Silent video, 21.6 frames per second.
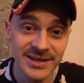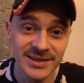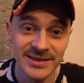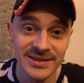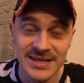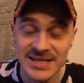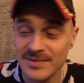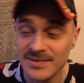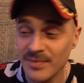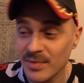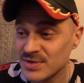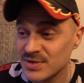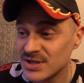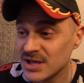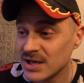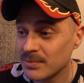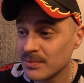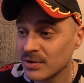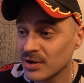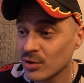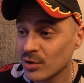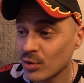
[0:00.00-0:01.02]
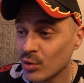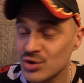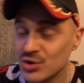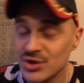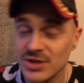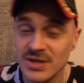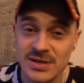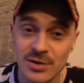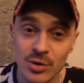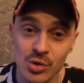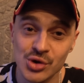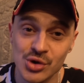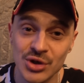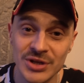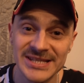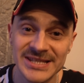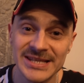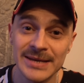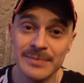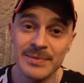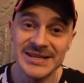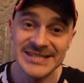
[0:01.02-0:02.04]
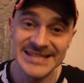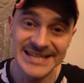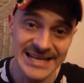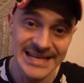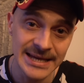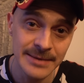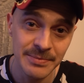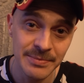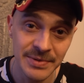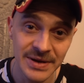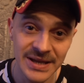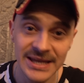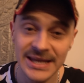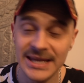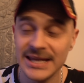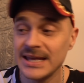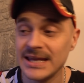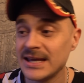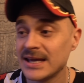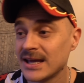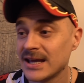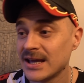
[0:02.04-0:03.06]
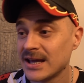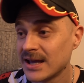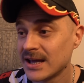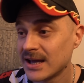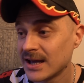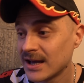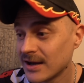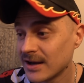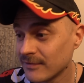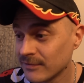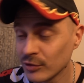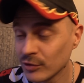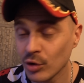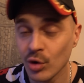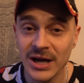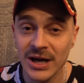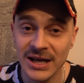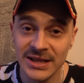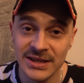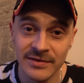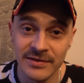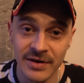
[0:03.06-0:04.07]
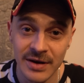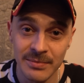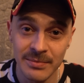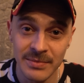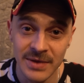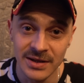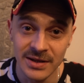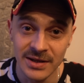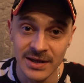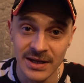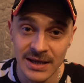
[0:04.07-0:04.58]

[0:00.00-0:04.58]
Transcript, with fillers: На самом деле было очень сложно снимать клип и влог одновременно.